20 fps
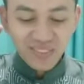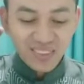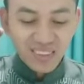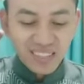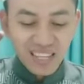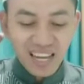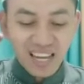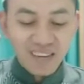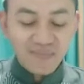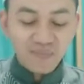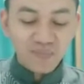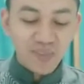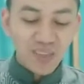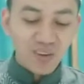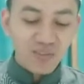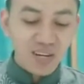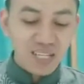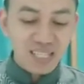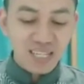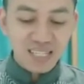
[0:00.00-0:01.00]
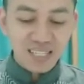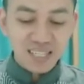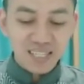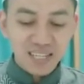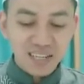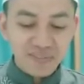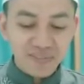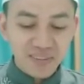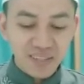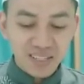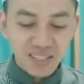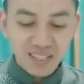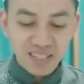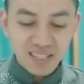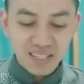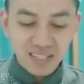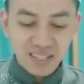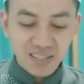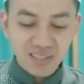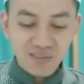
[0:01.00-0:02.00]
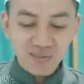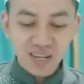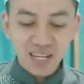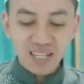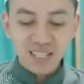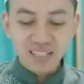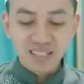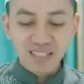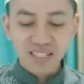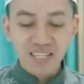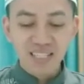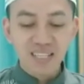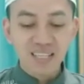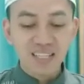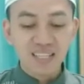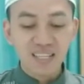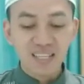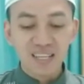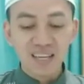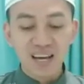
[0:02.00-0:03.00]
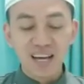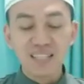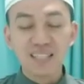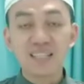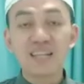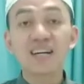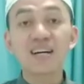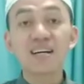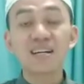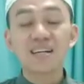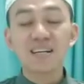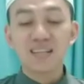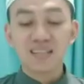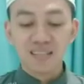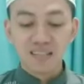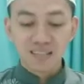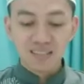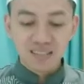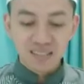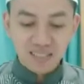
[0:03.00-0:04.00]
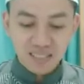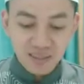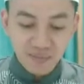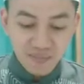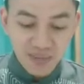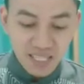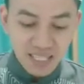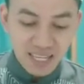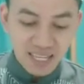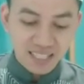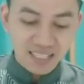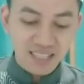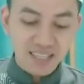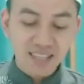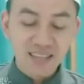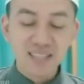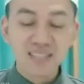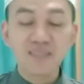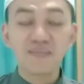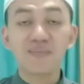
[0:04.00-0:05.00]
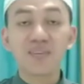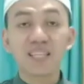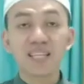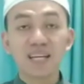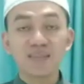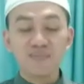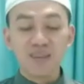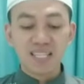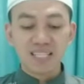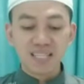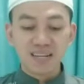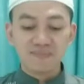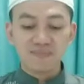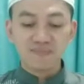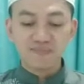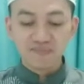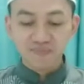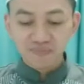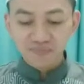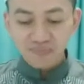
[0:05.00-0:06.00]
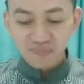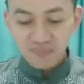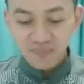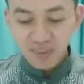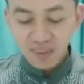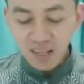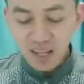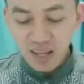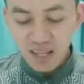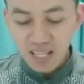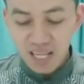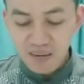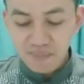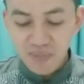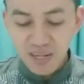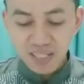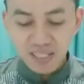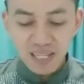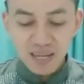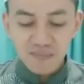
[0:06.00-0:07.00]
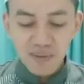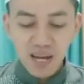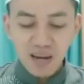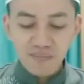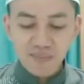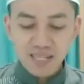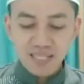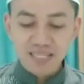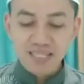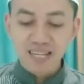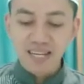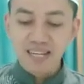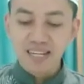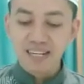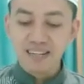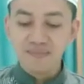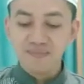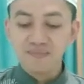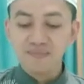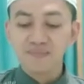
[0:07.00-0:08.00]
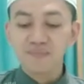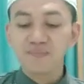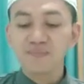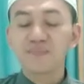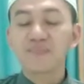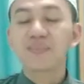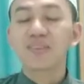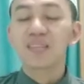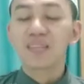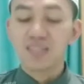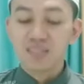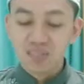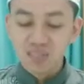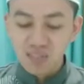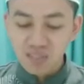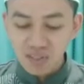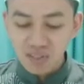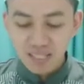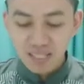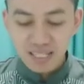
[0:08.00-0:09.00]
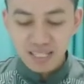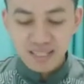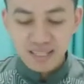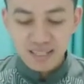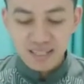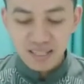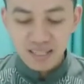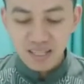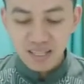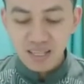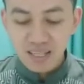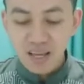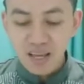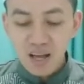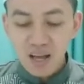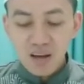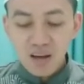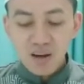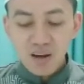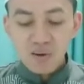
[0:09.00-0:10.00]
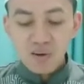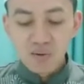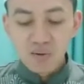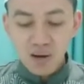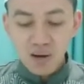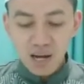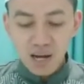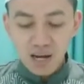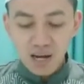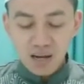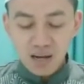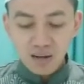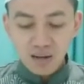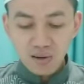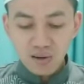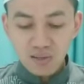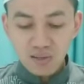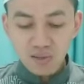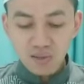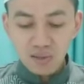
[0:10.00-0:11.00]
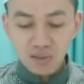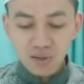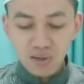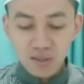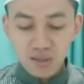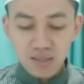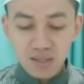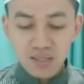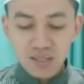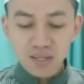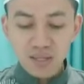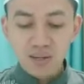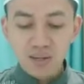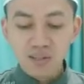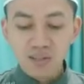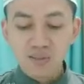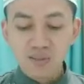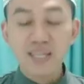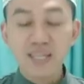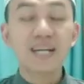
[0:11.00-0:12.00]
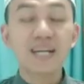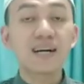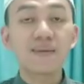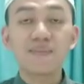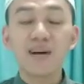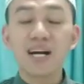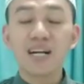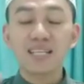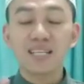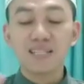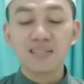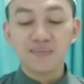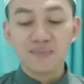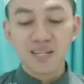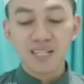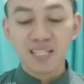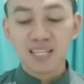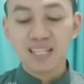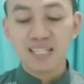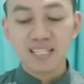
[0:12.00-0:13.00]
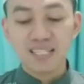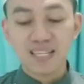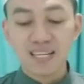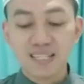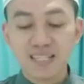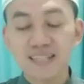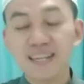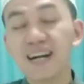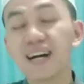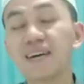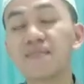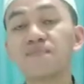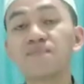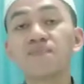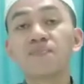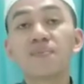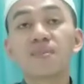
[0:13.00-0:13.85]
Nah, wadanika fitis iswarin dan ini ada sembilan ya, sembilan macam. Yang pertama masdar. Contohnya di sini Hua rojulun sikoton. Ya gampangannya seperti ini saja.